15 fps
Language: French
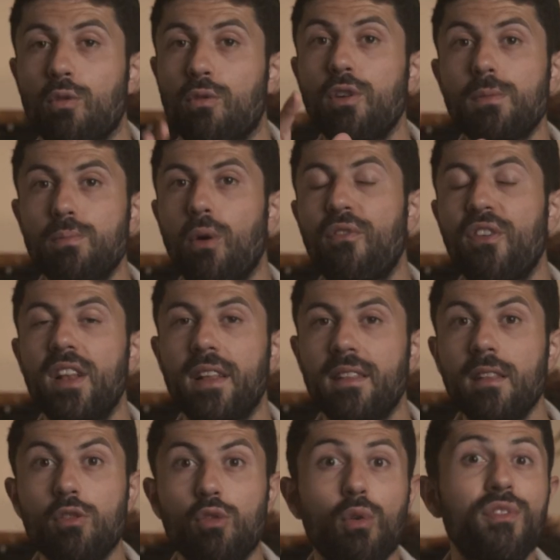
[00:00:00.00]
Donc votre profil
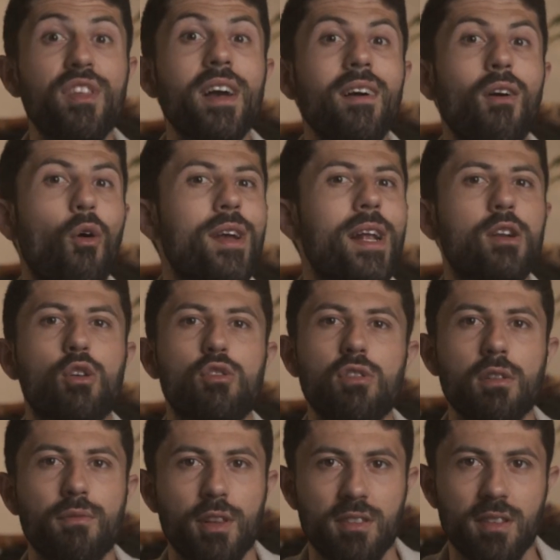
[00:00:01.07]
LinkedIn devient en quelque
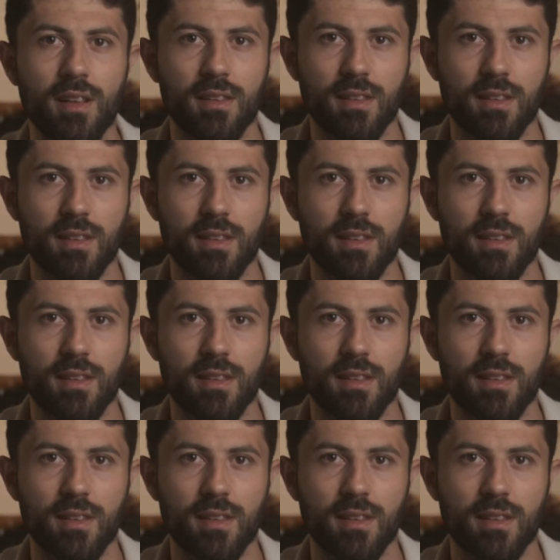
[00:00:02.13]
sorte votre site